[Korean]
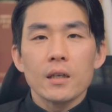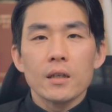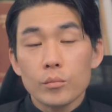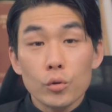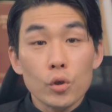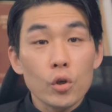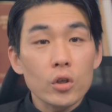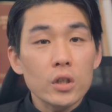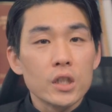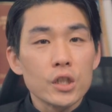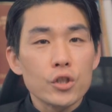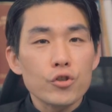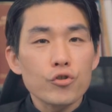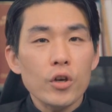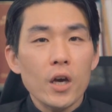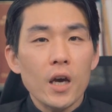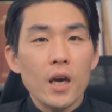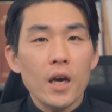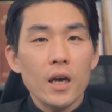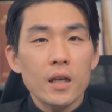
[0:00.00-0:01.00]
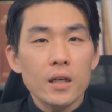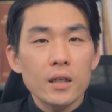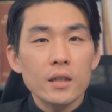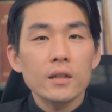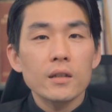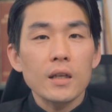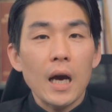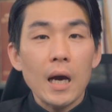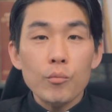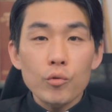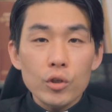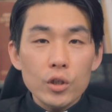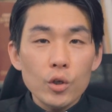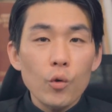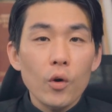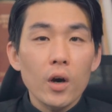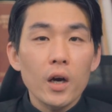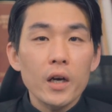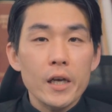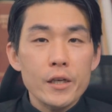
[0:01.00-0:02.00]
물론 그 중에는
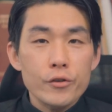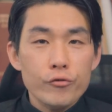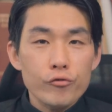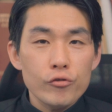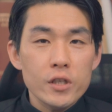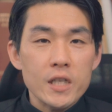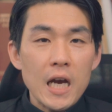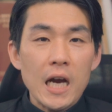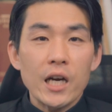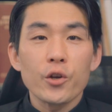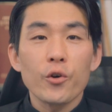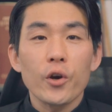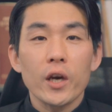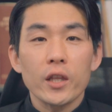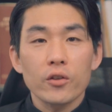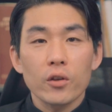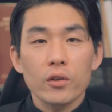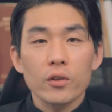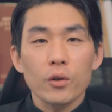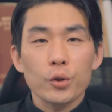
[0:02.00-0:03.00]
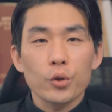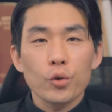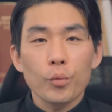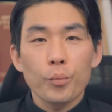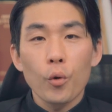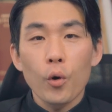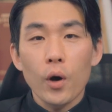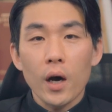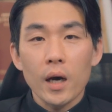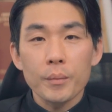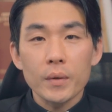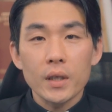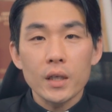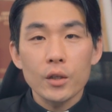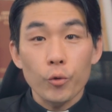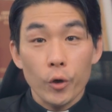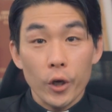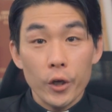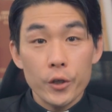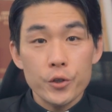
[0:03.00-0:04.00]
학문과 예술을 장려했던 것도
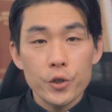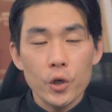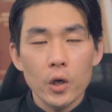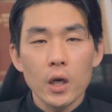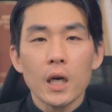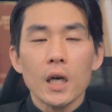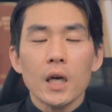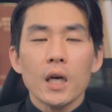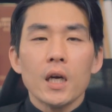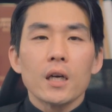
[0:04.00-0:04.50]
포함이 되겠죠.